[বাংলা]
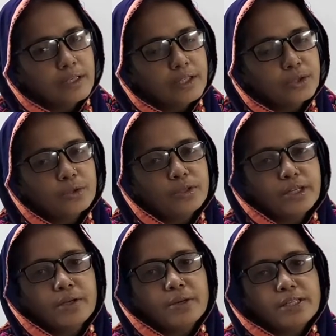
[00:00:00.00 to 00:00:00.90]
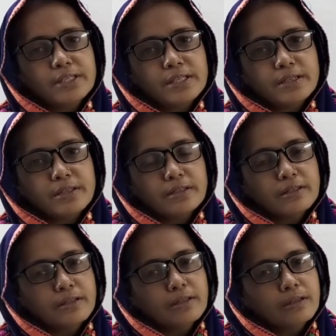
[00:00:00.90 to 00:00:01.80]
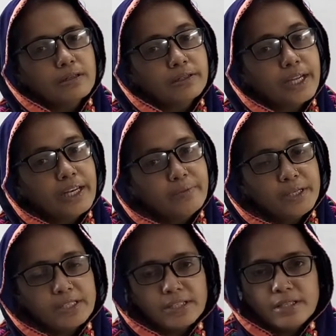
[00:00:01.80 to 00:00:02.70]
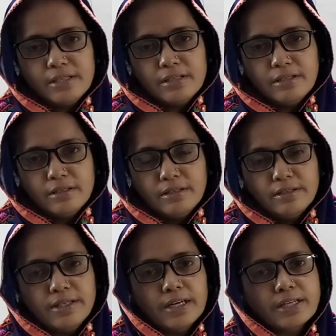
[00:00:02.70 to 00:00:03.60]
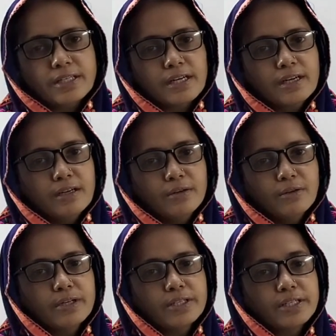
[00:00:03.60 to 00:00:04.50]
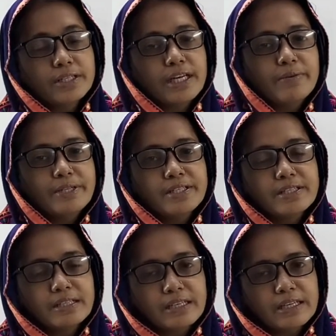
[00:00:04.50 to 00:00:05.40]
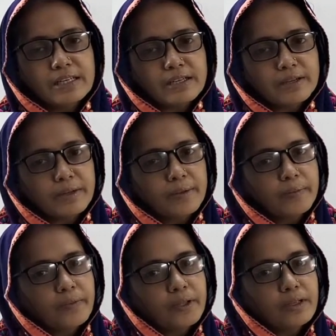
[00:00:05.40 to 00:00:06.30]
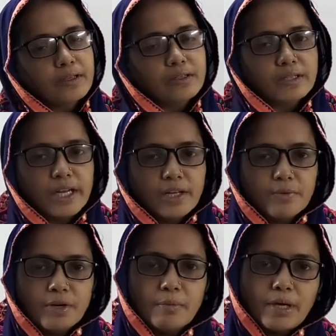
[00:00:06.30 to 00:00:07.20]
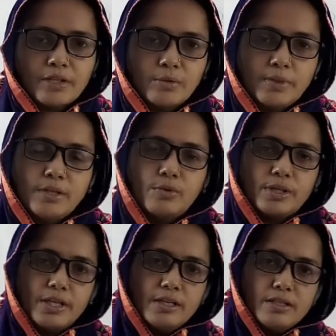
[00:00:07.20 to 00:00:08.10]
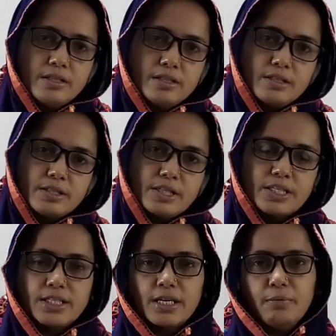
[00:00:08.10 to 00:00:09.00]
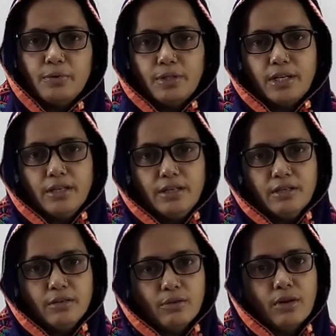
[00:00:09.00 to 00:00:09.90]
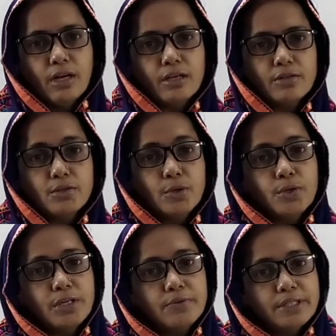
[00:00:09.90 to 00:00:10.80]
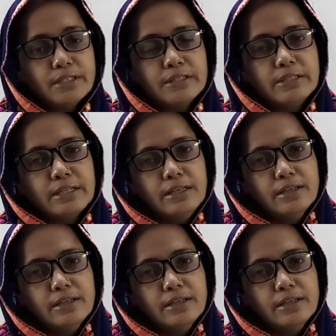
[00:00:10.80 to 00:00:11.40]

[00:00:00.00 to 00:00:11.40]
এজন্য কি হয়েছে টেলিমেডিসিন নিয়ে আসা হয়েছে টেলিমেডিসিন কি টেলিফোনের মাধ্যমে রোগী চিকিৎসা প্রদান করা জরুরি ভিত্তিতে